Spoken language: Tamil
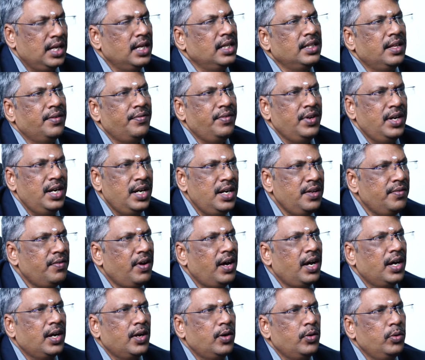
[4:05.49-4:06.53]
இந்த வீடு
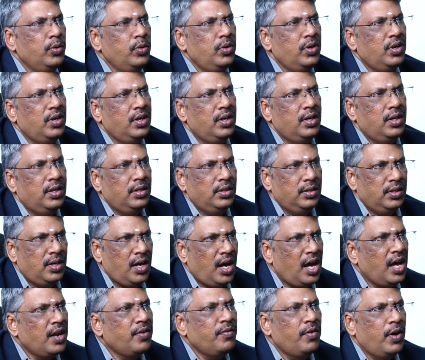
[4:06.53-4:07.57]
வாங்கணும்
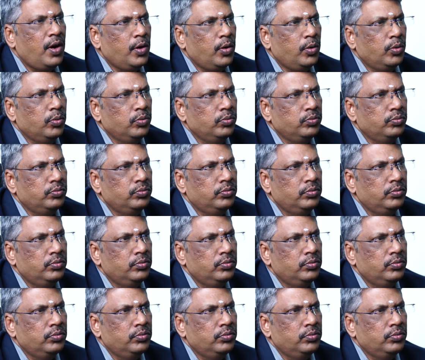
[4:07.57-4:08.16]
கார் வாங்கணும்